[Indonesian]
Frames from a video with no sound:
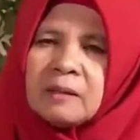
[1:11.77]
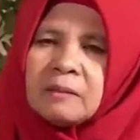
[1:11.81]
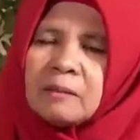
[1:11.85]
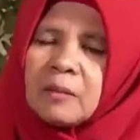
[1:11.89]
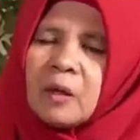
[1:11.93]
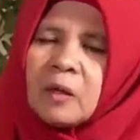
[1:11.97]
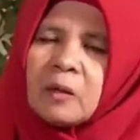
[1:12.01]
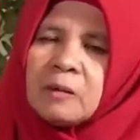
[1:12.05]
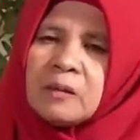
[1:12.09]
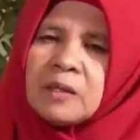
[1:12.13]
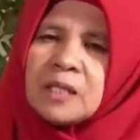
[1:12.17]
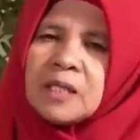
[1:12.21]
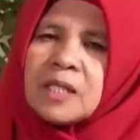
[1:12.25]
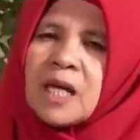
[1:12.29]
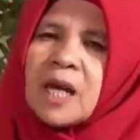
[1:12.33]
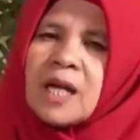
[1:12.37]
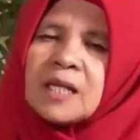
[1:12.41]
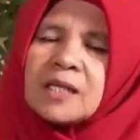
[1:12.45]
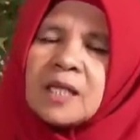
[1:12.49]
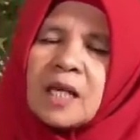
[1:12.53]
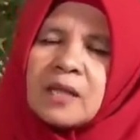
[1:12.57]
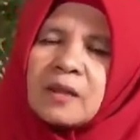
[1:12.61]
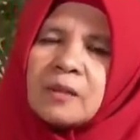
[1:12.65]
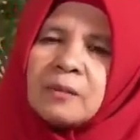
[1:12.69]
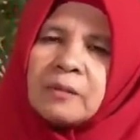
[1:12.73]
Prokumin salah
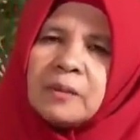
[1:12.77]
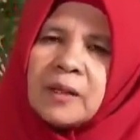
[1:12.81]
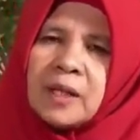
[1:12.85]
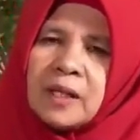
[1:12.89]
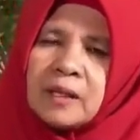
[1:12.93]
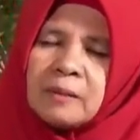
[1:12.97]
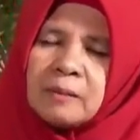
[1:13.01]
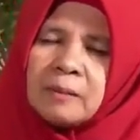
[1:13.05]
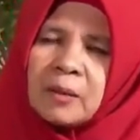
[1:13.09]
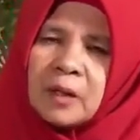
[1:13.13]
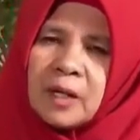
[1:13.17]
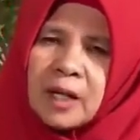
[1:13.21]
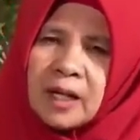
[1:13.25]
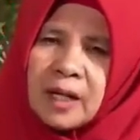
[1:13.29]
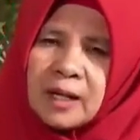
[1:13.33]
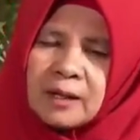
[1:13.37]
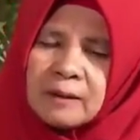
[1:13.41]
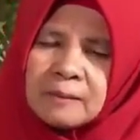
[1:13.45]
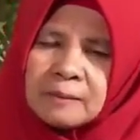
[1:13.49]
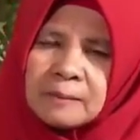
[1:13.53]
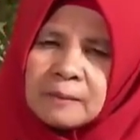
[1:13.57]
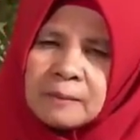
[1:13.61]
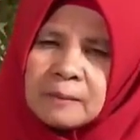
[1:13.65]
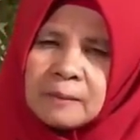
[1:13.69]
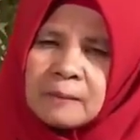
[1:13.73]
satu pilih boleh.
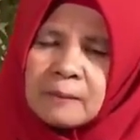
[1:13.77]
